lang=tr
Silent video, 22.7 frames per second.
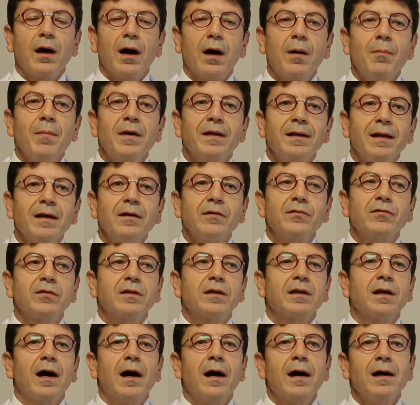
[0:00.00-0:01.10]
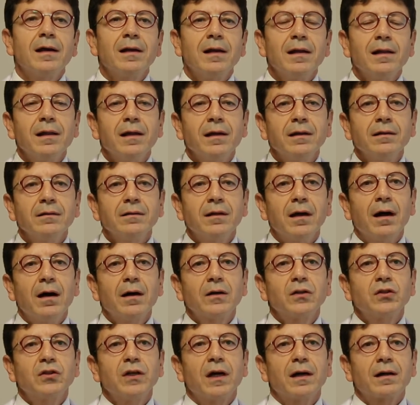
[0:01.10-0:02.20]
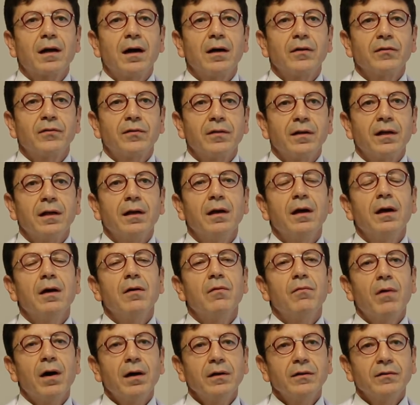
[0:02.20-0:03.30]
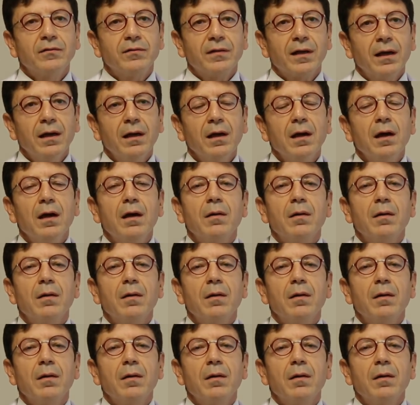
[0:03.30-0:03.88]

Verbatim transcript: Ama ne yazık ki ailelerinde akciğer kanseri var ise